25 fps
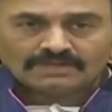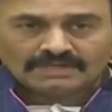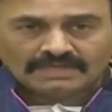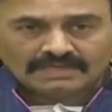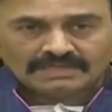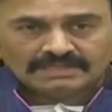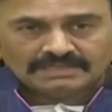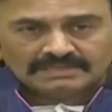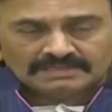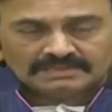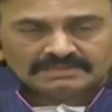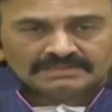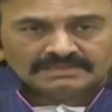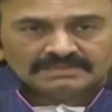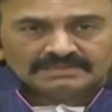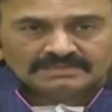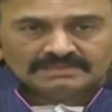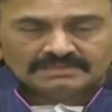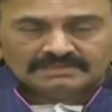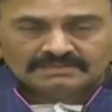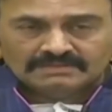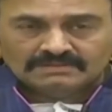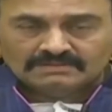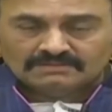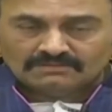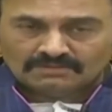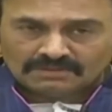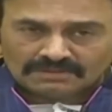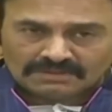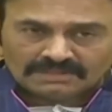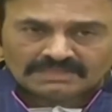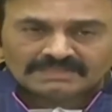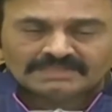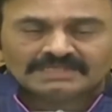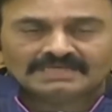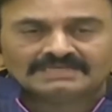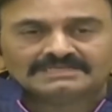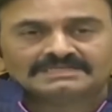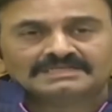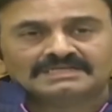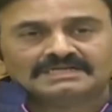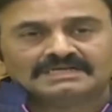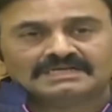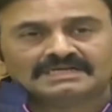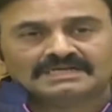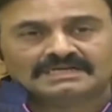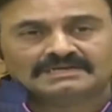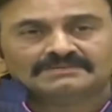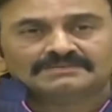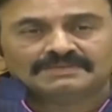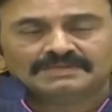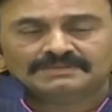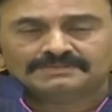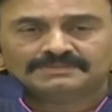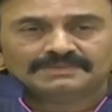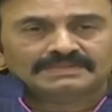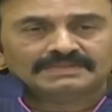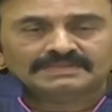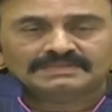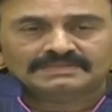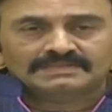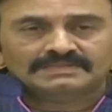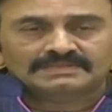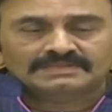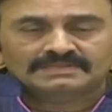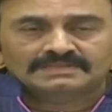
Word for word: కూడా కొందరు దాష్టీకాలకి భయపడి